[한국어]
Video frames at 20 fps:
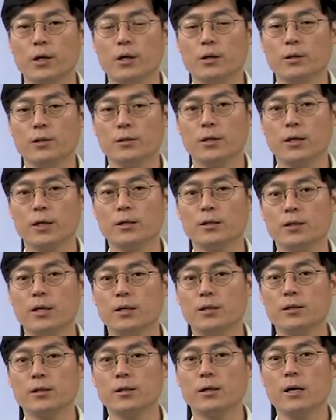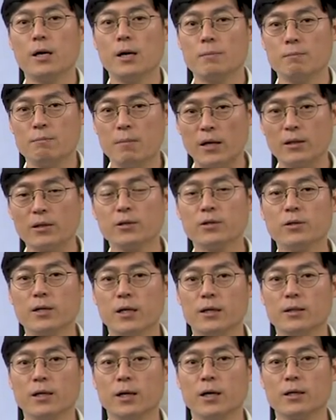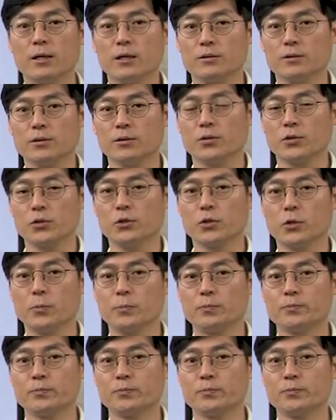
어, 데이터를 만들어낸다라는 거죠.